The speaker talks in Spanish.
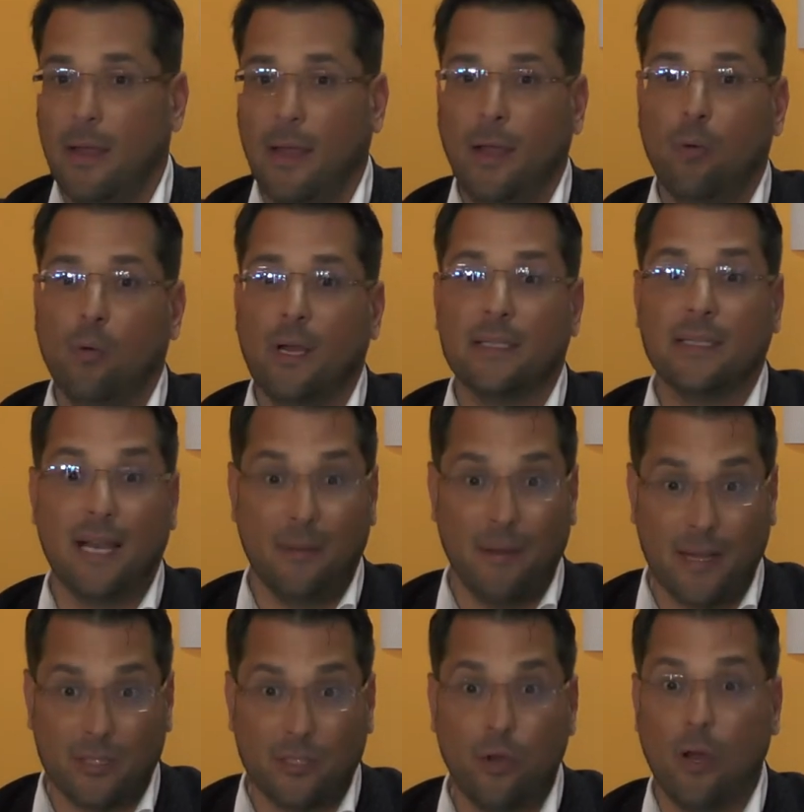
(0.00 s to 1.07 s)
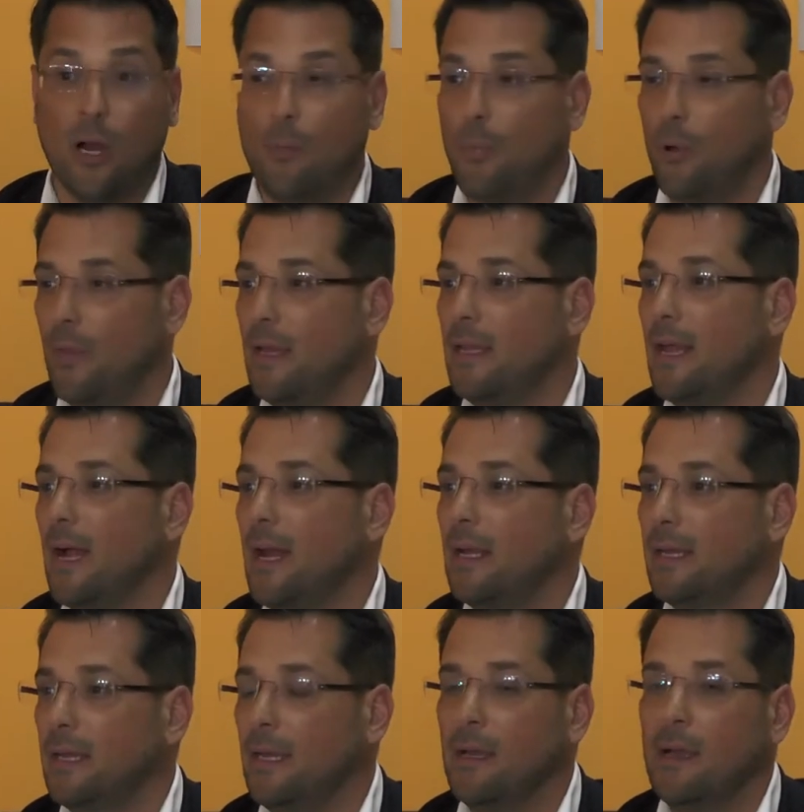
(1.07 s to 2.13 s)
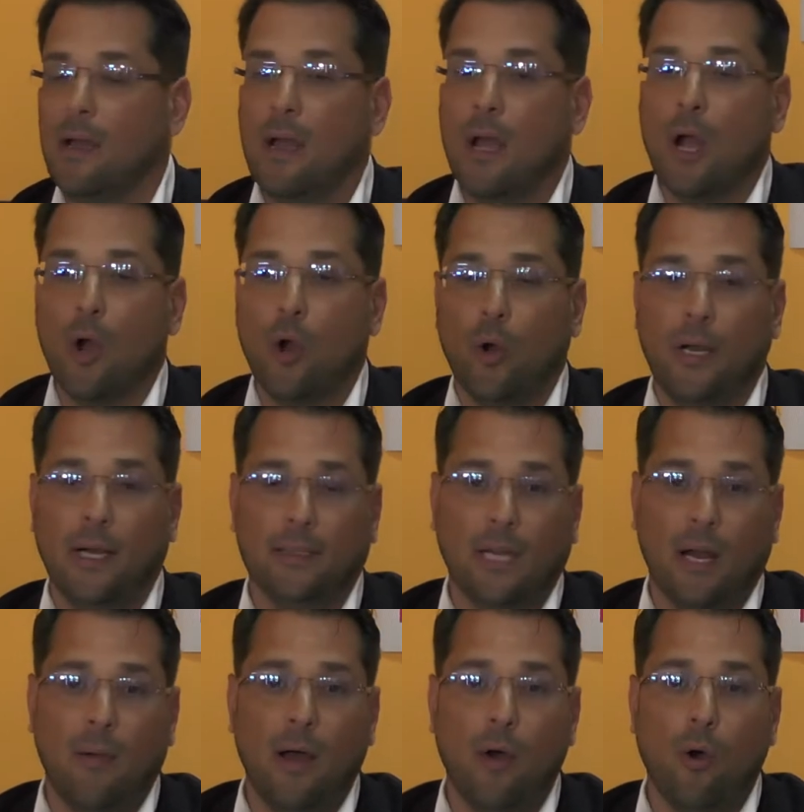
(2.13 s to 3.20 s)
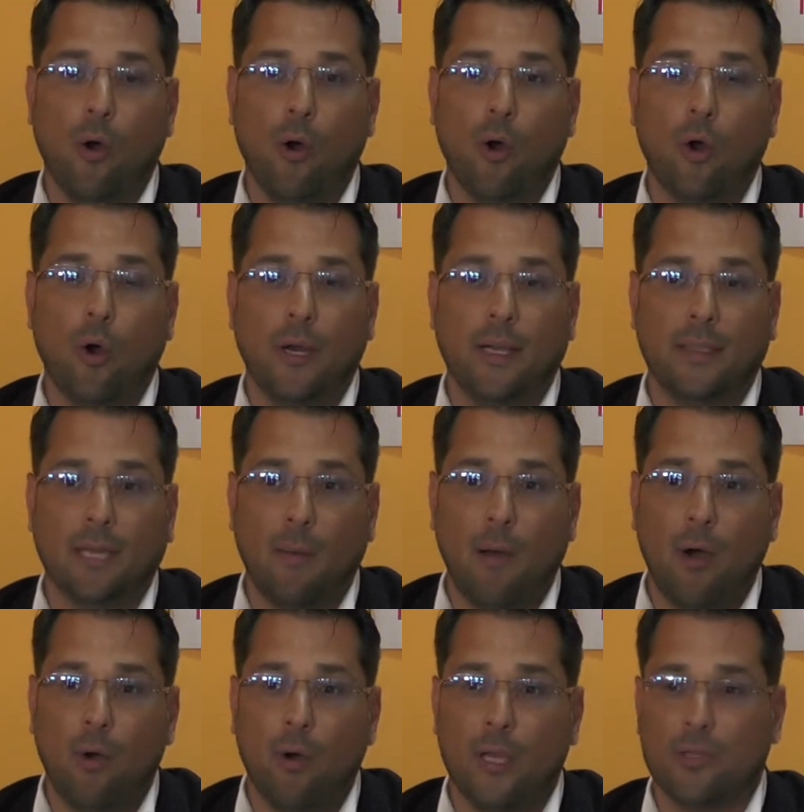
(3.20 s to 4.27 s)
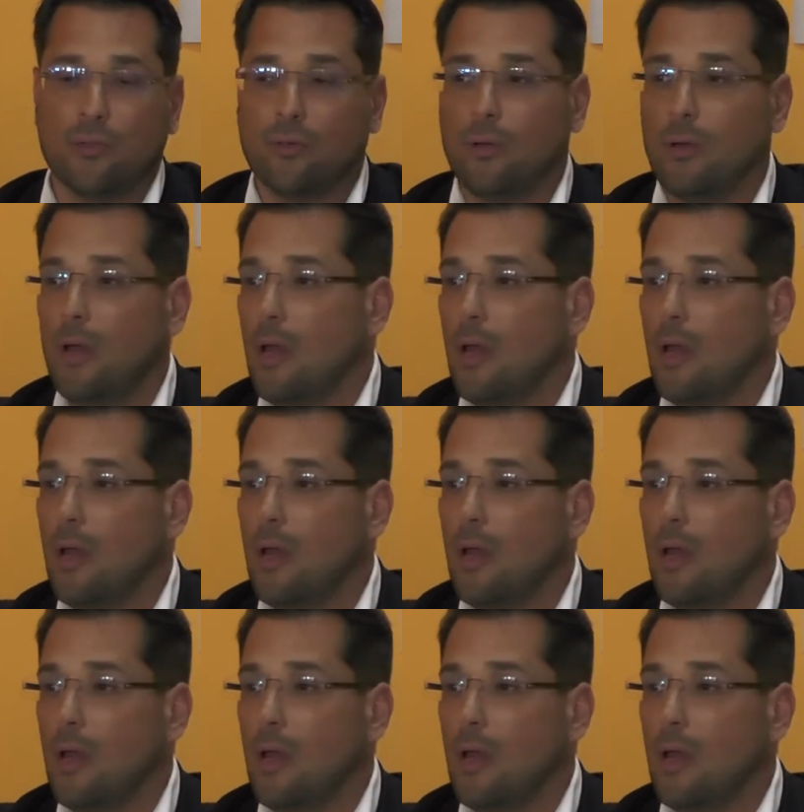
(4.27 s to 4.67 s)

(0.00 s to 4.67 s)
es una celebración el poder llegar aquí con el trabajo, con el trabajo hecho.